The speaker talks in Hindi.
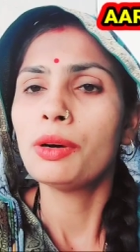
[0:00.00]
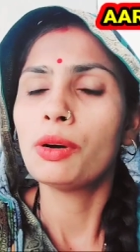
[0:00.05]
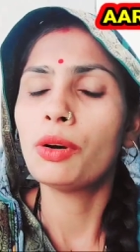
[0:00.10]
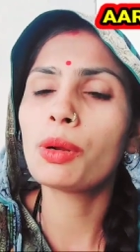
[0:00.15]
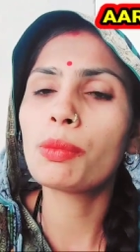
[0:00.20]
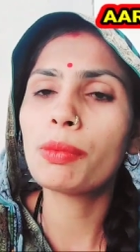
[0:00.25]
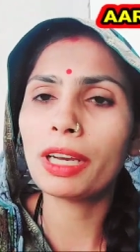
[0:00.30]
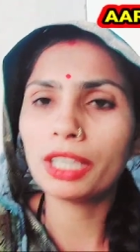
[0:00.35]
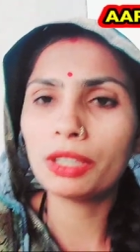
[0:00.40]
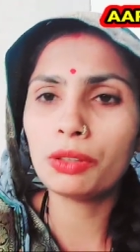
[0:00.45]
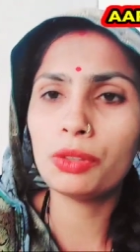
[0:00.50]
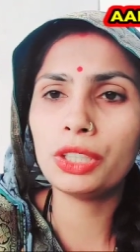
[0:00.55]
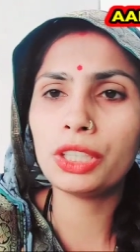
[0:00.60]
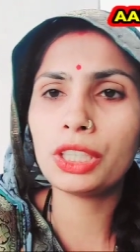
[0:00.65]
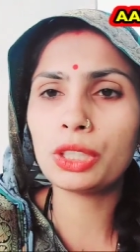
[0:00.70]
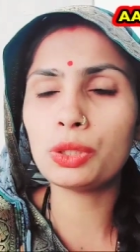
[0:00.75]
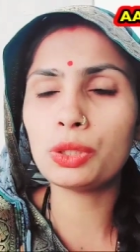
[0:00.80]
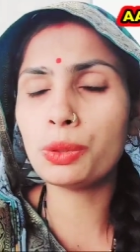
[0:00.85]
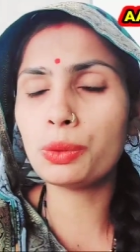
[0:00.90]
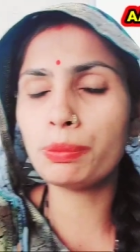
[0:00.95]
और भाई
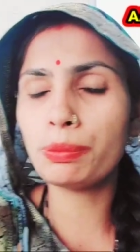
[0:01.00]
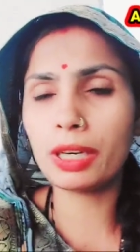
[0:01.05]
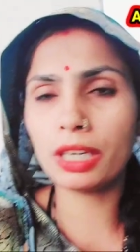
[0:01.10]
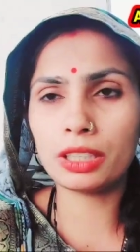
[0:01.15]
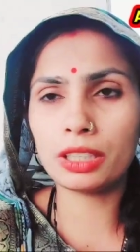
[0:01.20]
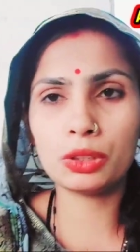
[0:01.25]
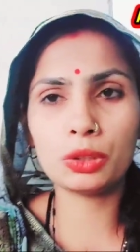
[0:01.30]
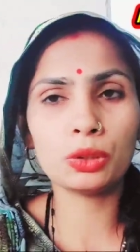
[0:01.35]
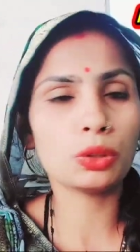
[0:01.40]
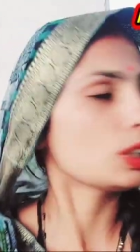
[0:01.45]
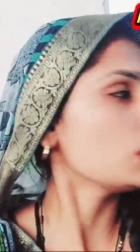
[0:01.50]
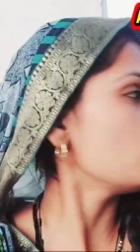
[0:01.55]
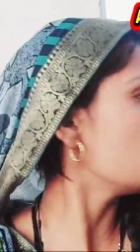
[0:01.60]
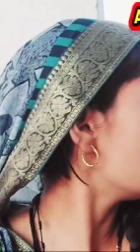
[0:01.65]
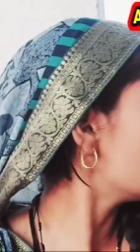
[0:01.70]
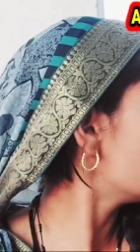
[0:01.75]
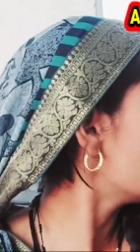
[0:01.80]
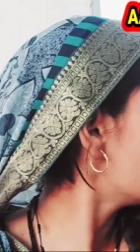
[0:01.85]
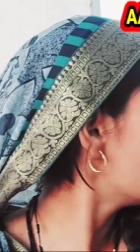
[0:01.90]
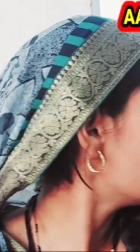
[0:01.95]
उन्हीं के ऊपर जो
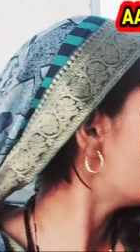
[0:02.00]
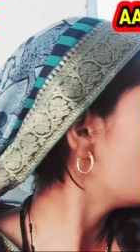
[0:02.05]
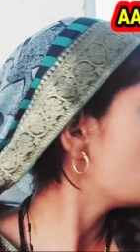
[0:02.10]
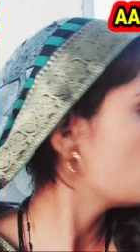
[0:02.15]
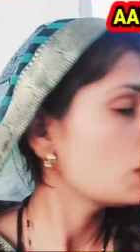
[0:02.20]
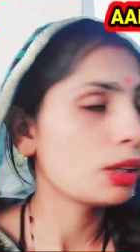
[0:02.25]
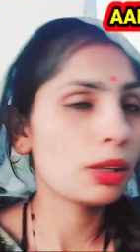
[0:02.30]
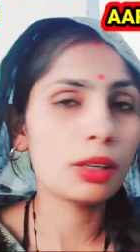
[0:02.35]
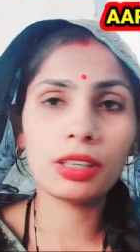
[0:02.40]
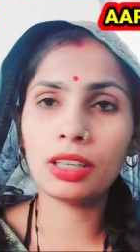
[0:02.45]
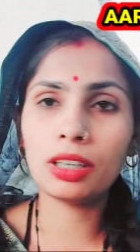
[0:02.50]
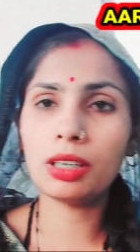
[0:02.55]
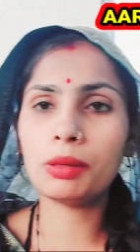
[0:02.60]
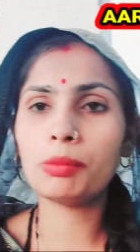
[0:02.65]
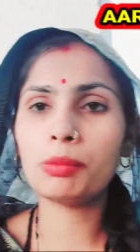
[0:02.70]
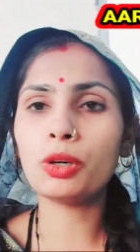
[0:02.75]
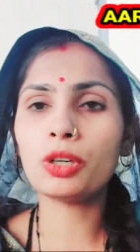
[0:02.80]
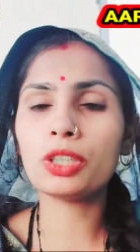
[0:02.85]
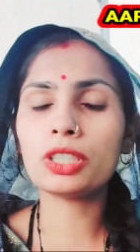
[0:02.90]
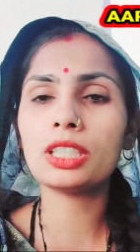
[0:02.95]
कि
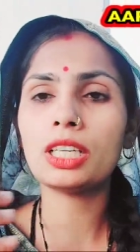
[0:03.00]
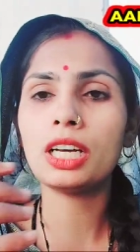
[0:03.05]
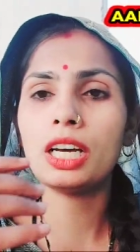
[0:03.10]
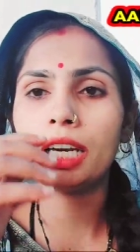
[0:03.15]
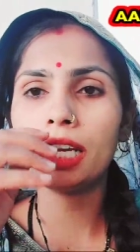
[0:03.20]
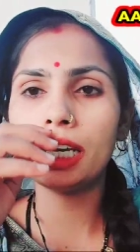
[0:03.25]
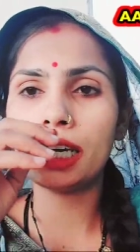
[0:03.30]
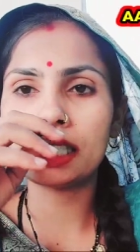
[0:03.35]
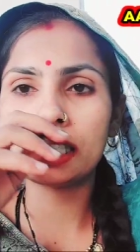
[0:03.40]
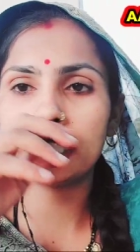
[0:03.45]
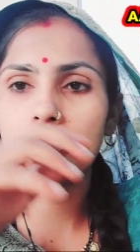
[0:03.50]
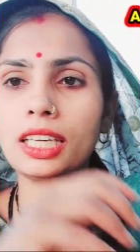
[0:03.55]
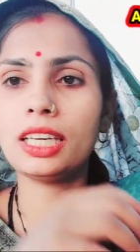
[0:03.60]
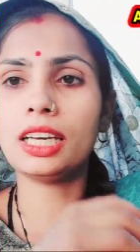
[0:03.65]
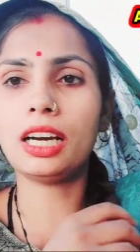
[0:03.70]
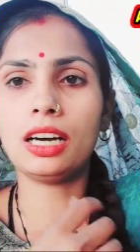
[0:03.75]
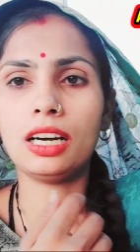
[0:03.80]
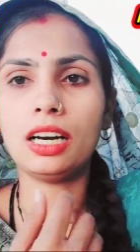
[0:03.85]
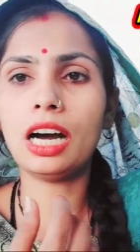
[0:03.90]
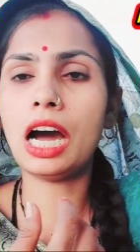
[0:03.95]
बहुत सारे ऐसे
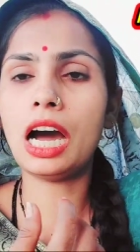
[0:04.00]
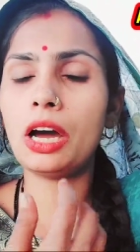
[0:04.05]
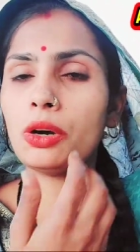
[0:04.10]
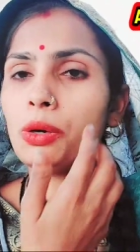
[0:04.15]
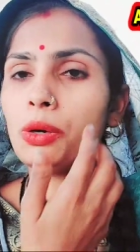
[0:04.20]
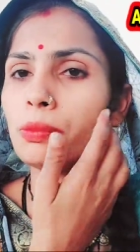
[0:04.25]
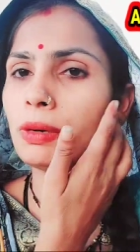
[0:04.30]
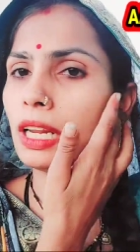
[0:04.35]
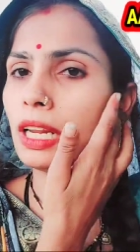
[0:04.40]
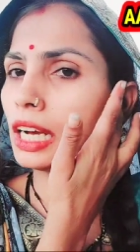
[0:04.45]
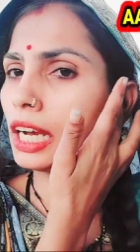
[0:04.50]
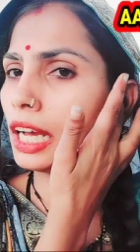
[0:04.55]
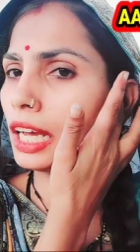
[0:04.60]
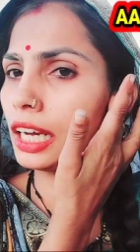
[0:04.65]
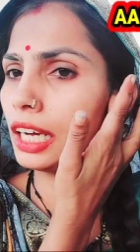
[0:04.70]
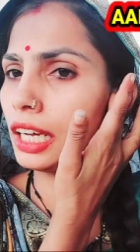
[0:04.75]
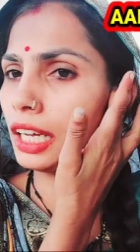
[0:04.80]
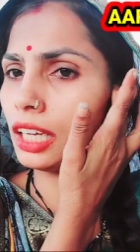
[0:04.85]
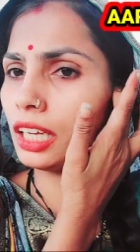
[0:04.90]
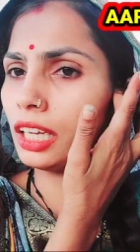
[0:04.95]
आरोप
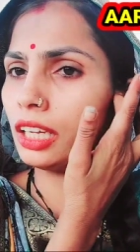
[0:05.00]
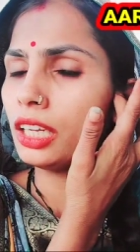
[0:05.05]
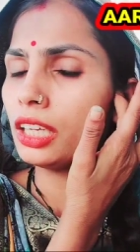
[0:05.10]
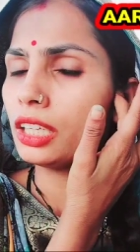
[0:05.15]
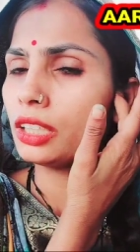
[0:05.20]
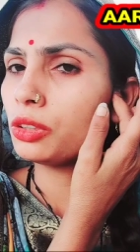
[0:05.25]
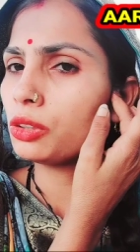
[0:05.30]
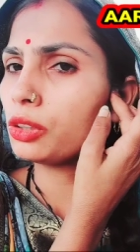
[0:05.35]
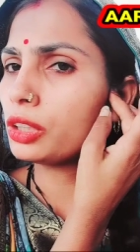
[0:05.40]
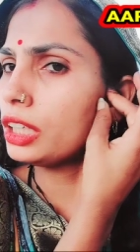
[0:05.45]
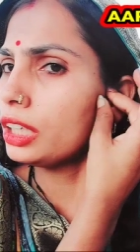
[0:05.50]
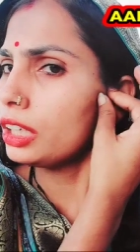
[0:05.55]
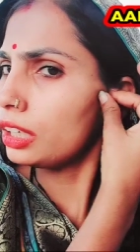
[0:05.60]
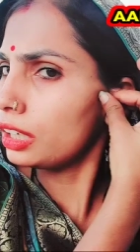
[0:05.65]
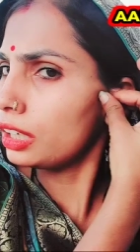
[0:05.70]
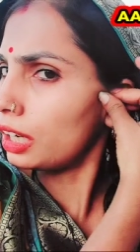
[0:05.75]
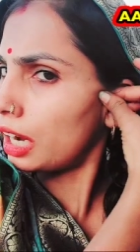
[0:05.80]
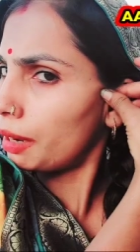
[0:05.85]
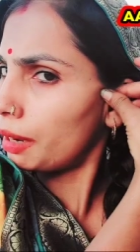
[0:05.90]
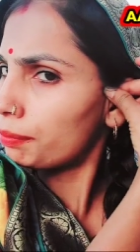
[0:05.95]
लगाए गए हैं क्योंकि
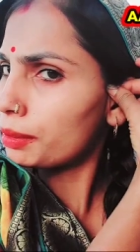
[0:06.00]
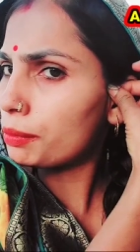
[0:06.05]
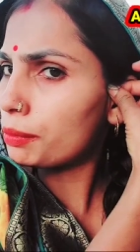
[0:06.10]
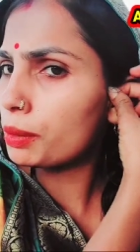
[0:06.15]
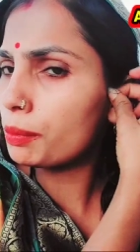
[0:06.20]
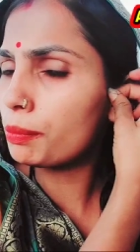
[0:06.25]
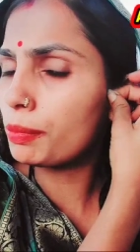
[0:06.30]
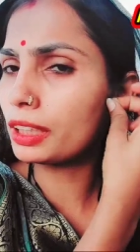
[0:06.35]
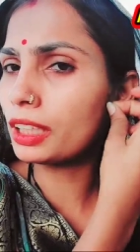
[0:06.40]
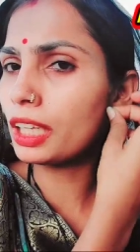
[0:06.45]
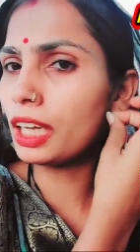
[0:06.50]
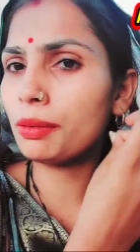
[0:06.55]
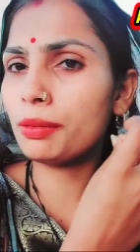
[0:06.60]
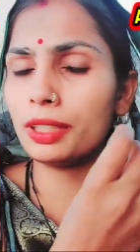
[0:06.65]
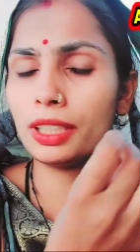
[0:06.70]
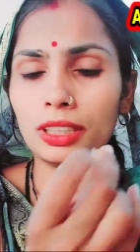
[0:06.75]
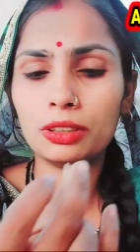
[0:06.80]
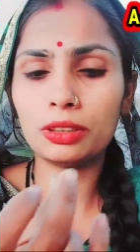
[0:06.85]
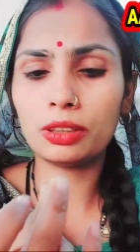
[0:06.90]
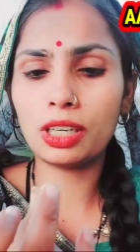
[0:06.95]
आप सबको पता है
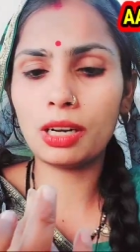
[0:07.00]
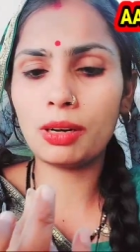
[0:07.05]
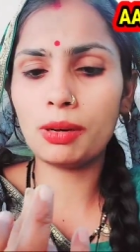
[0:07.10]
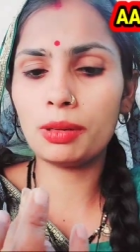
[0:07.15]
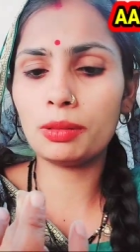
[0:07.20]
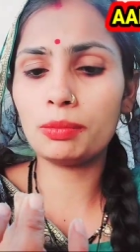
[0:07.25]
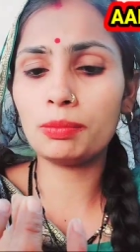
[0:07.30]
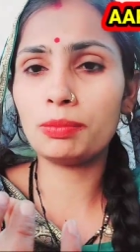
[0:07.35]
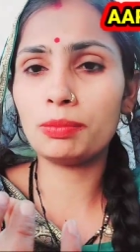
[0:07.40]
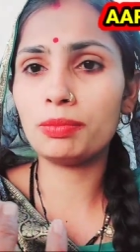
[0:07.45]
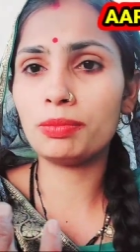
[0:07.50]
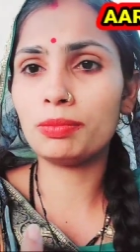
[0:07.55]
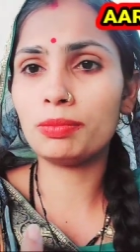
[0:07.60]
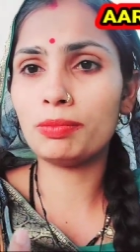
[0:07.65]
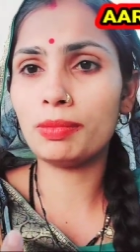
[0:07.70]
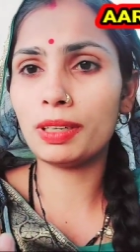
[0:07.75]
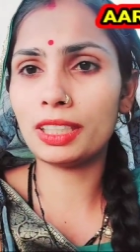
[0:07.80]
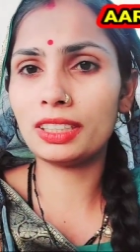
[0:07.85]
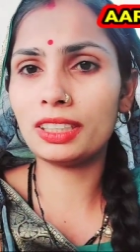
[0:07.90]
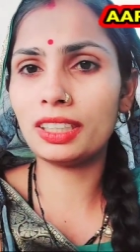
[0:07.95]
भैया जो का
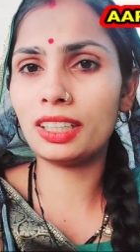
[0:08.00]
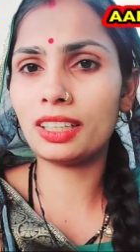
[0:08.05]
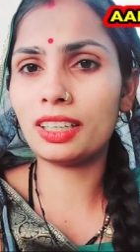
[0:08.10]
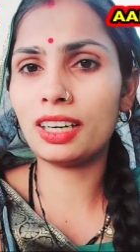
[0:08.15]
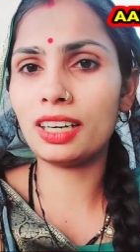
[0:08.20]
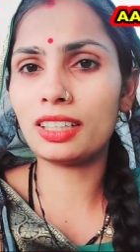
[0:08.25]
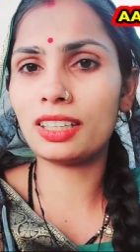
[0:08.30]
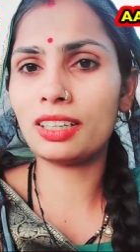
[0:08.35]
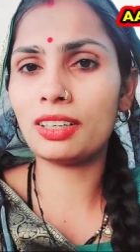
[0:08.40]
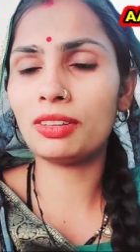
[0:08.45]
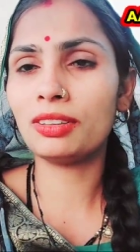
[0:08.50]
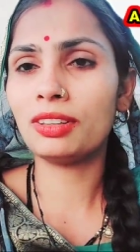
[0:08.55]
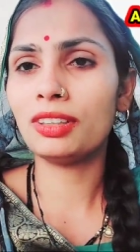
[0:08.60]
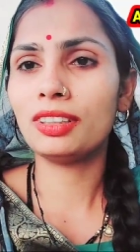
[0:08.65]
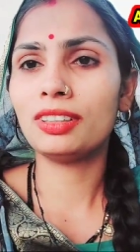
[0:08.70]
मच्छर काट रहा